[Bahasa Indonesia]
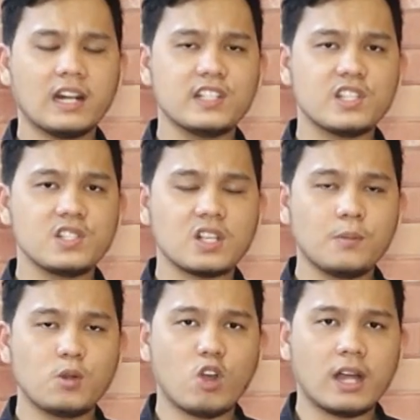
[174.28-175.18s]
analisis
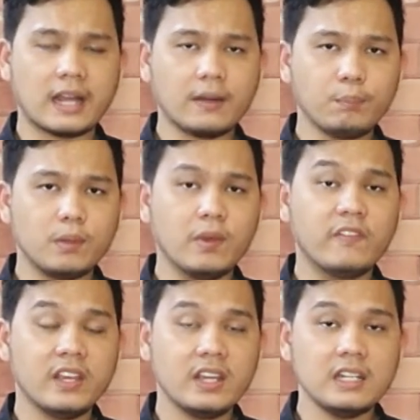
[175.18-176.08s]
saham keuangan,
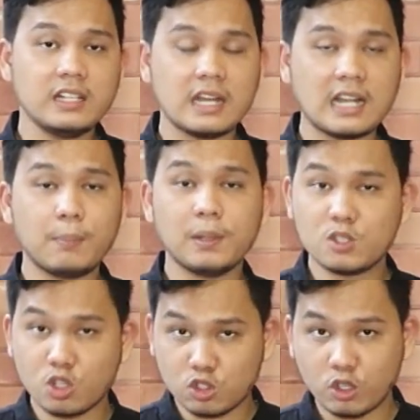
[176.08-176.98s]
PBV ini dianggap
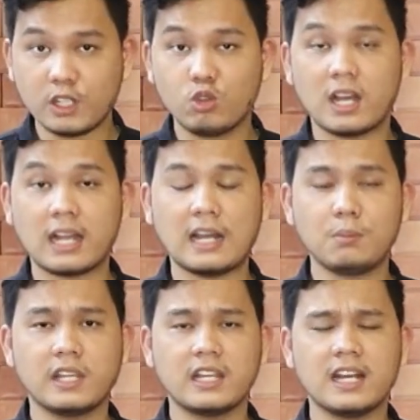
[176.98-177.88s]
lebih cocok digunakan
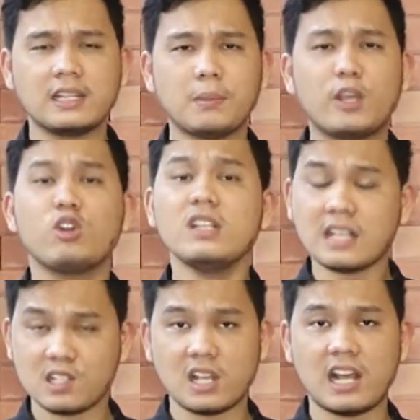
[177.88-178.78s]
mengingat
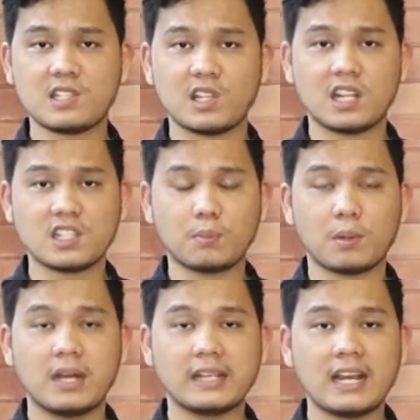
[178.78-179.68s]
mayoritas aset-aset
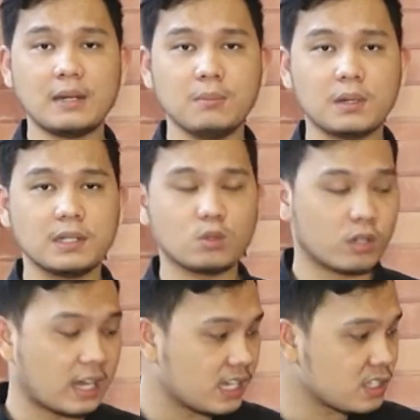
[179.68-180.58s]
perbankan
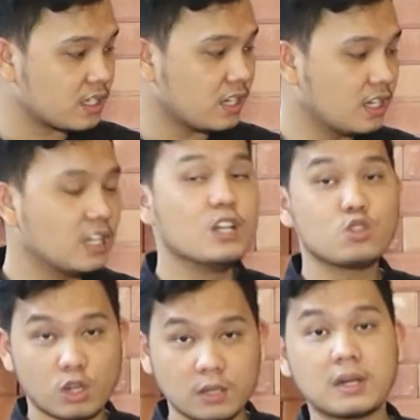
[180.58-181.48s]
berbentuk kas,
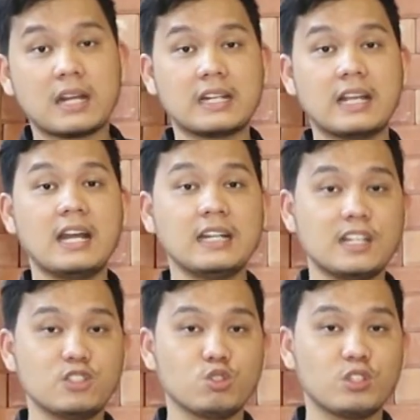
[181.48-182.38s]
surat berharga,
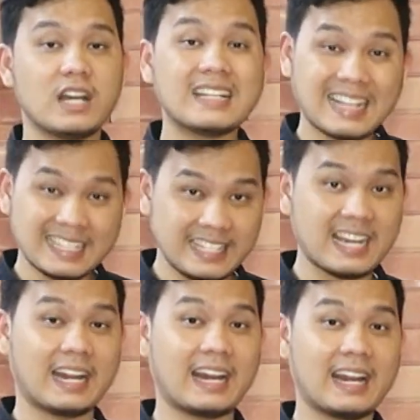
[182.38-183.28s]
dan juga
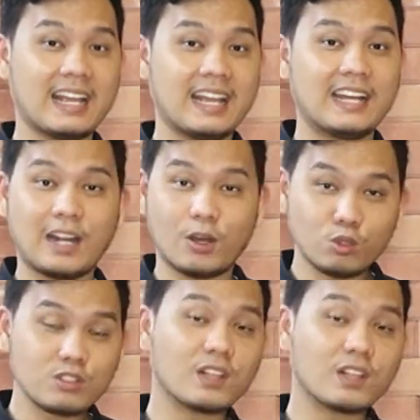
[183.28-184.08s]
tagihan. Nah, untuk